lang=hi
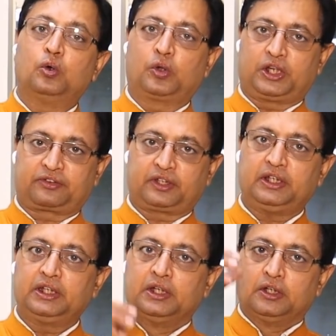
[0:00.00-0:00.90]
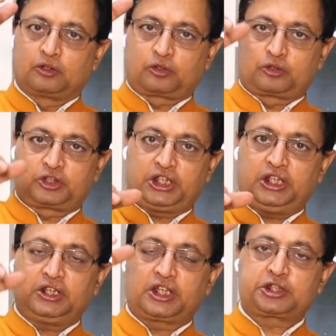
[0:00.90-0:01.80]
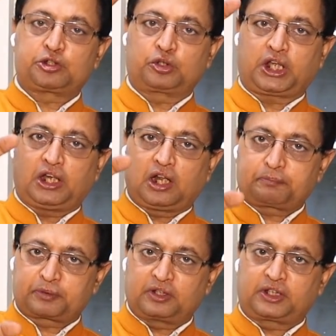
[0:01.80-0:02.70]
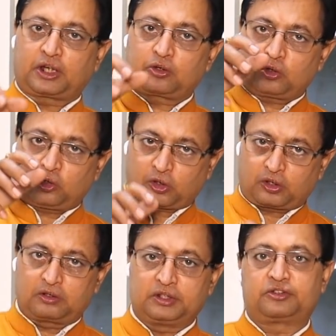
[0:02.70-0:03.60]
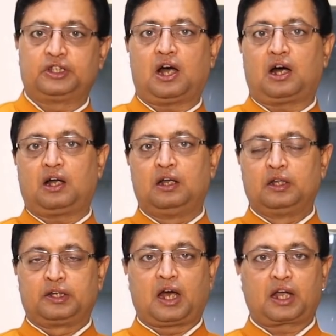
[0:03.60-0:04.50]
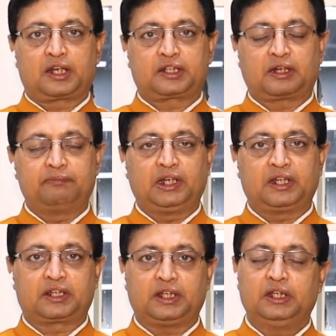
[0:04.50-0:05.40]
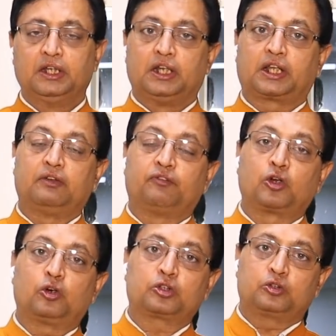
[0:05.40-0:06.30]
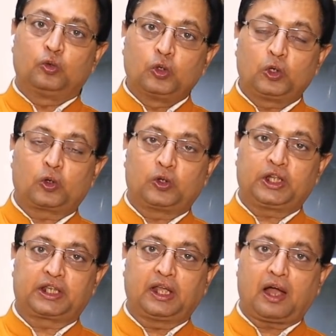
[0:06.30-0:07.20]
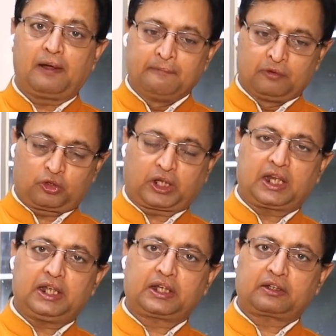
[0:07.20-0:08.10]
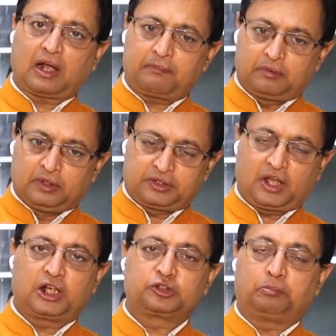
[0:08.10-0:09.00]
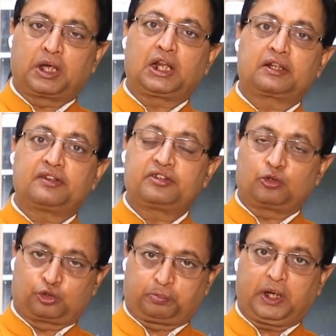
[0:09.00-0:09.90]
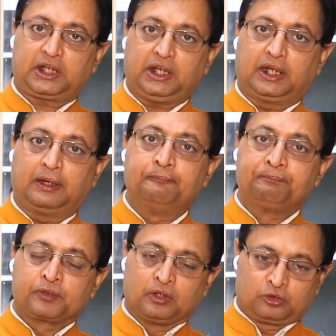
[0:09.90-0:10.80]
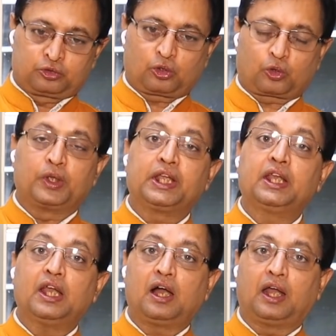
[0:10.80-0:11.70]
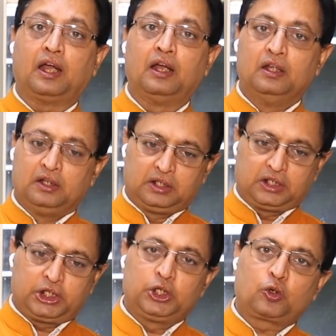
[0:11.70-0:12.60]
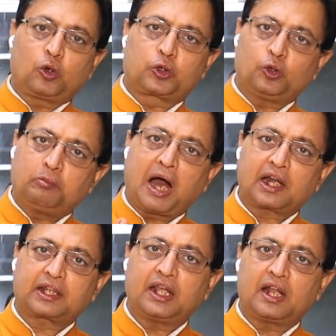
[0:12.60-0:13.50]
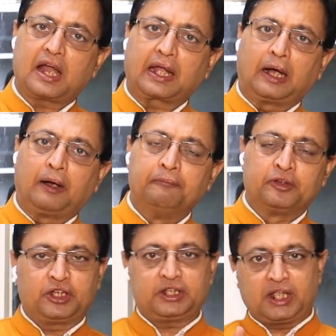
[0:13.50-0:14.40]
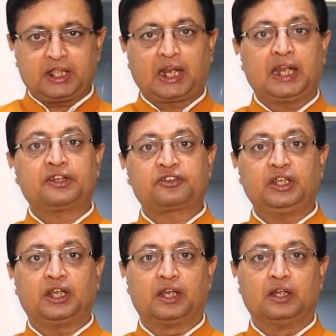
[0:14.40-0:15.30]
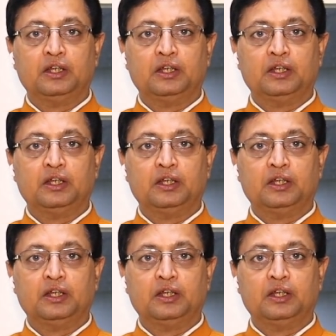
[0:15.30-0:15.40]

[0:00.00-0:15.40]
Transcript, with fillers: होने से तीन देशों के अल्पसंख्यकों को इस यहाँ नागरिकता मिलनी थी लेकिन विरोध उन लोगों ने किया वो कह रहे हैं कि साहब यहाँ जो बांग्लादेशी घुसपैठी हैं जो रोहिंग्या हैं इनको क्यों बाहर किया जाएगा ये यहीं रहने चाहिए